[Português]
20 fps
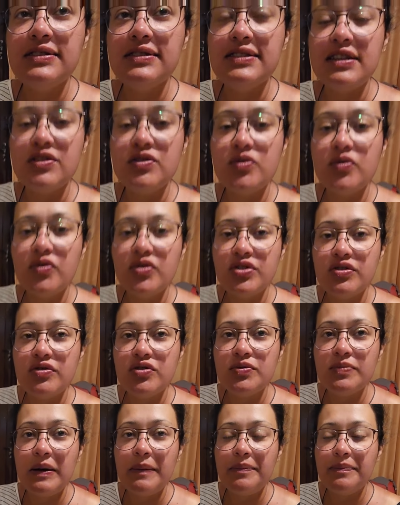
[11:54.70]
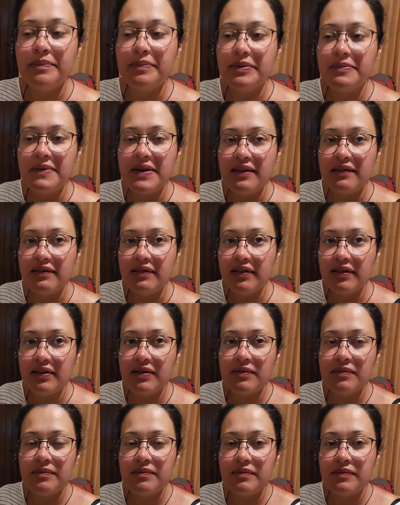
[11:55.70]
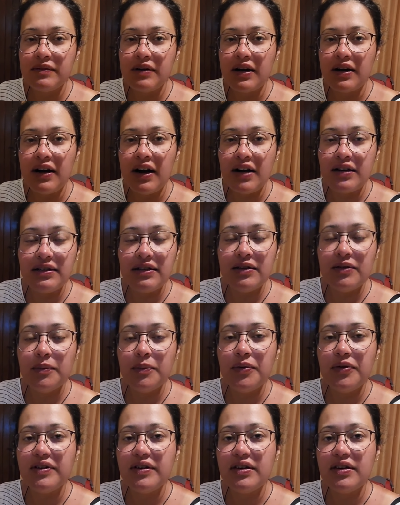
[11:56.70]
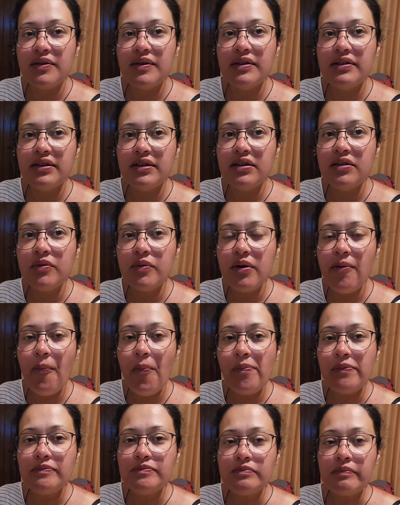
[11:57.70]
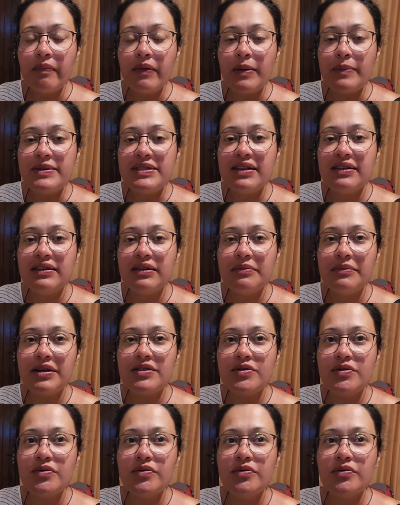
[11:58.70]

sente um gostinho de uma pimenta ardendo um pouquinho na língua, mas ela tem mais um,